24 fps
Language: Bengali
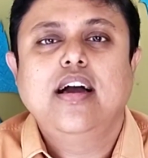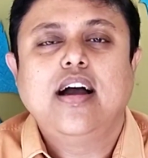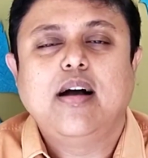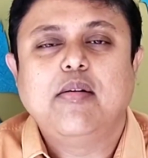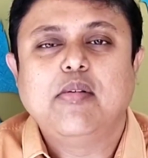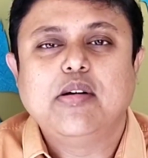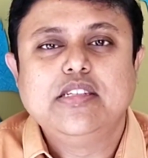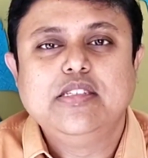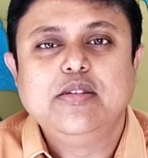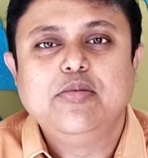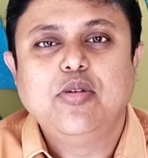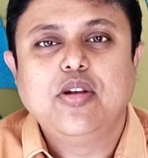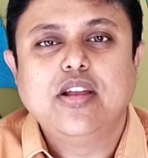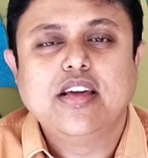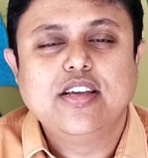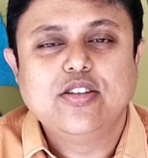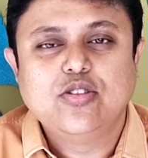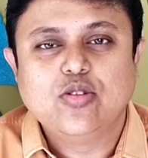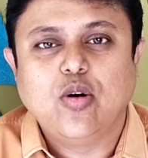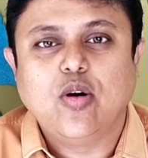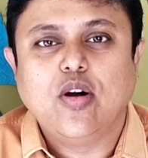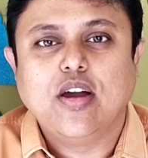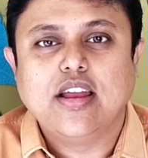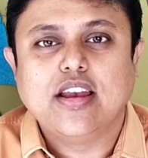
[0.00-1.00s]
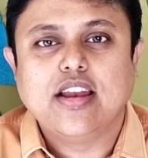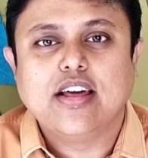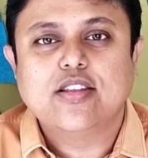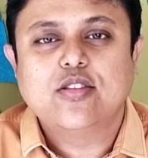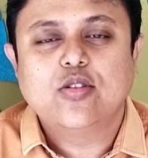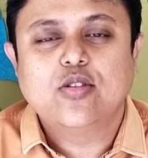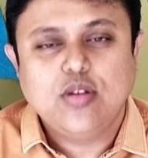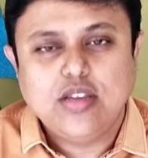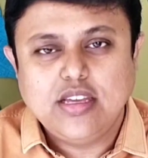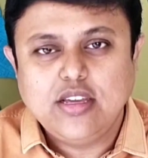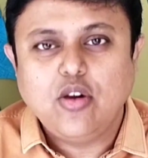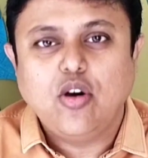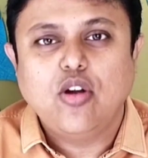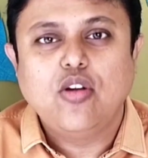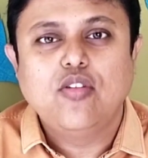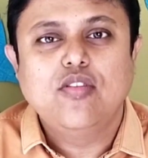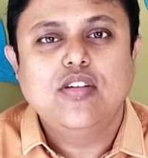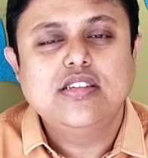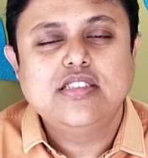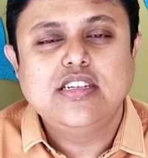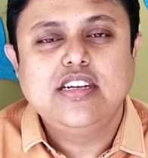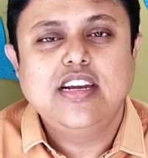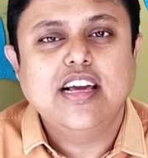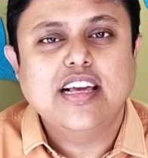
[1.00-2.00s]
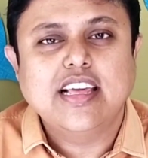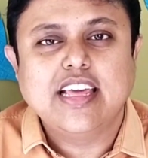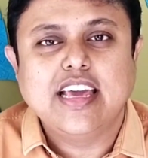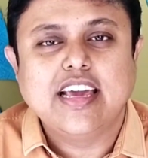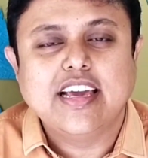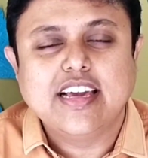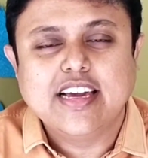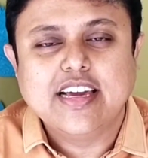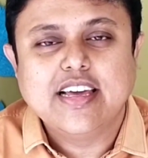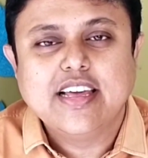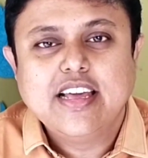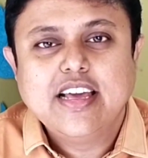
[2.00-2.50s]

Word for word: আমার জীবনে কিছু হয় না তো হি অলওয়েজ নিড আ কিক